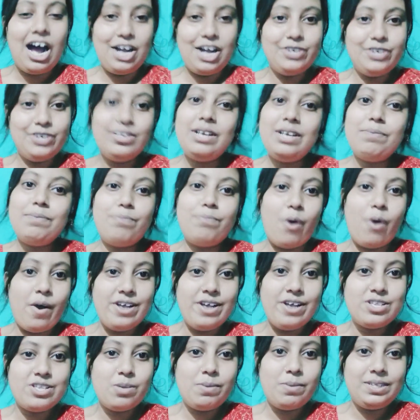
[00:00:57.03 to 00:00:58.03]
আসলে
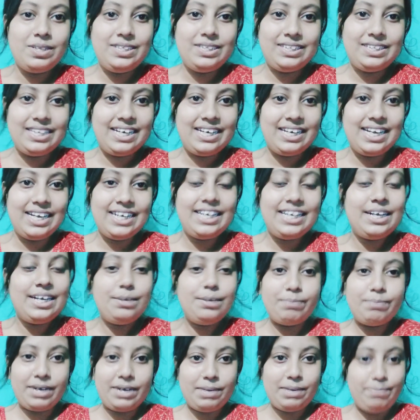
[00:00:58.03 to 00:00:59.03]
ভয়েস ওভার দিতে গিয়ে কি
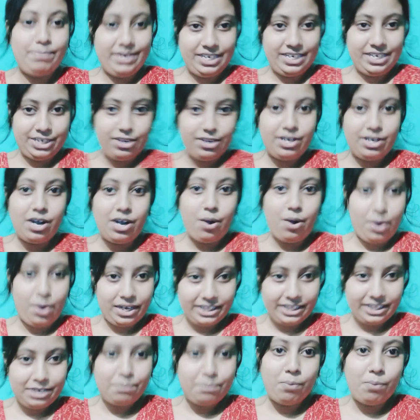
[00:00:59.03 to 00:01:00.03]
মানে ভিডিওটার
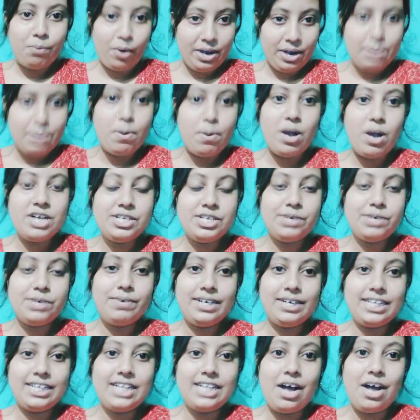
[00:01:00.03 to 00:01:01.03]
অনেকদিন পরে ভয়েস
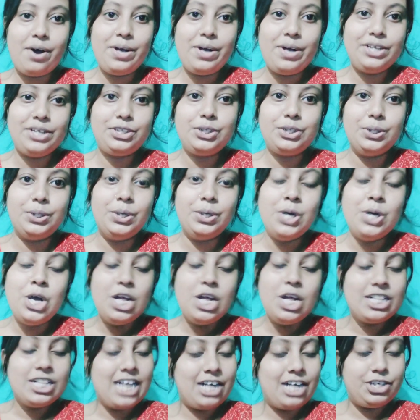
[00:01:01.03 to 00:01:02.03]
ওভারটা দেওয়া হয় তো
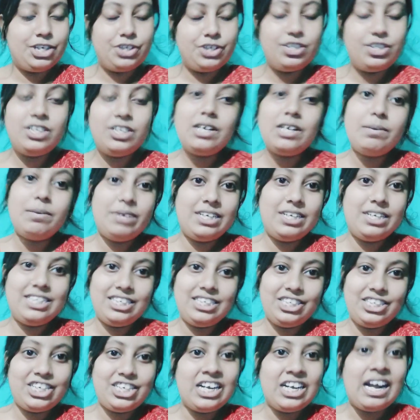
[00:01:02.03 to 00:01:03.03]
তার জন্য না মানে
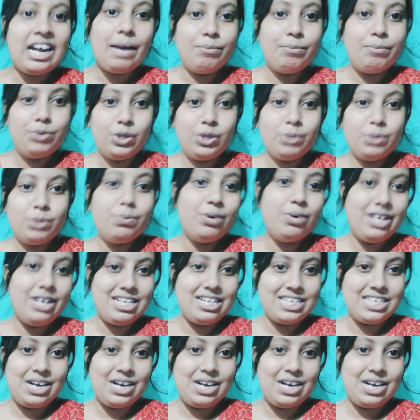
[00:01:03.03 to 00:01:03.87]
জিনিসের নামগুলো ভুলে